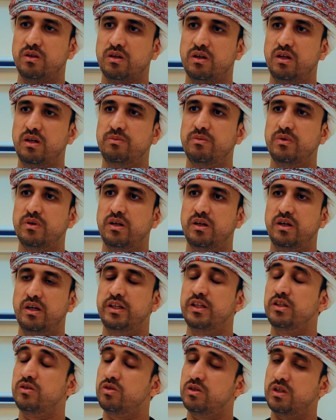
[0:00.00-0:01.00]
القلب
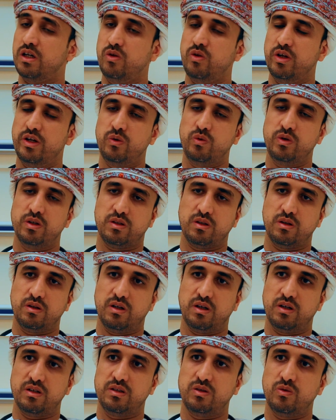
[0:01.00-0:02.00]
عن اخذ ادويه
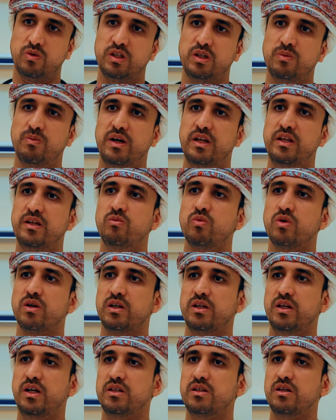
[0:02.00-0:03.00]
الضغط ويجب عليهم
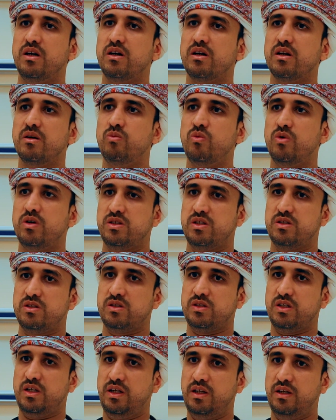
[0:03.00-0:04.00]
مراجعه اقرب
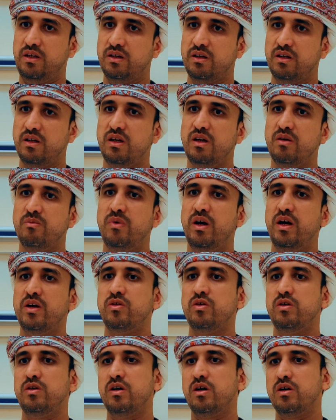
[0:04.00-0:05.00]
مؤسسه صحيه
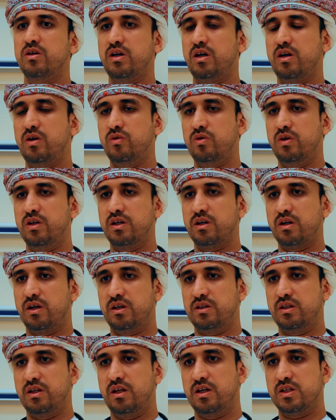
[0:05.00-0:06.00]
بحيث ان ياخذوا
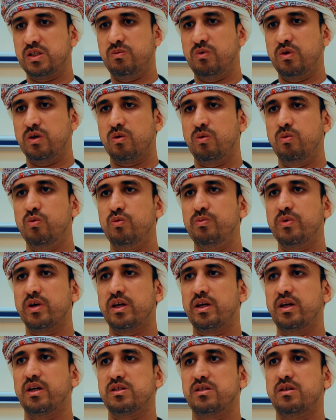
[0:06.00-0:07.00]
الاجراءات اللازمه ويقومون
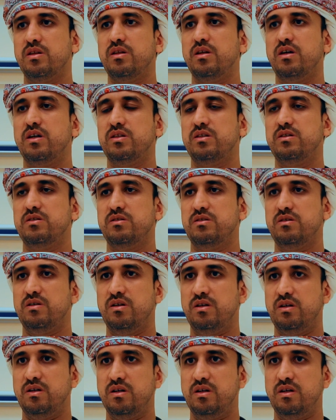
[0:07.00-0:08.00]
بقياس الضغط
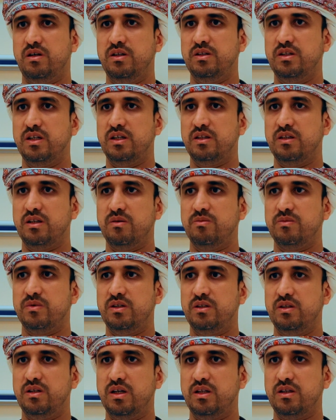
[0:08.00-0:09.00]
آه، عند هذا
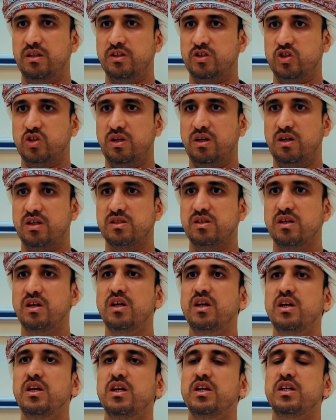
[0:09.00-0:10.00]
عند هذا الاشخاص
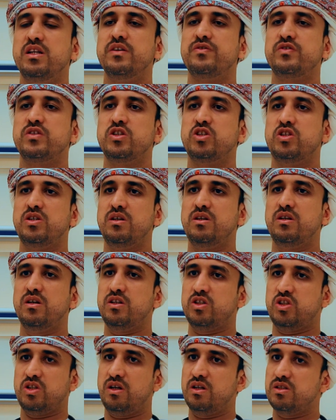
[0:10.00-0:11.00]
نفس الشيء
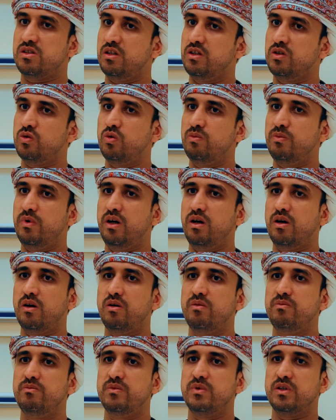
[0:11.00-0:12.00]
الاشخاص اللي يكون
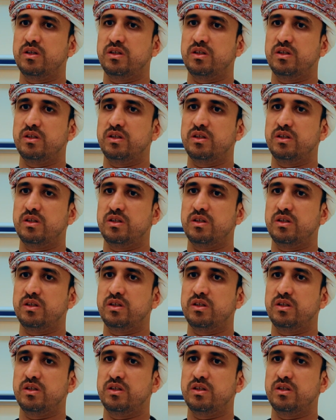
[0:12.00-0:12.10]
معاهم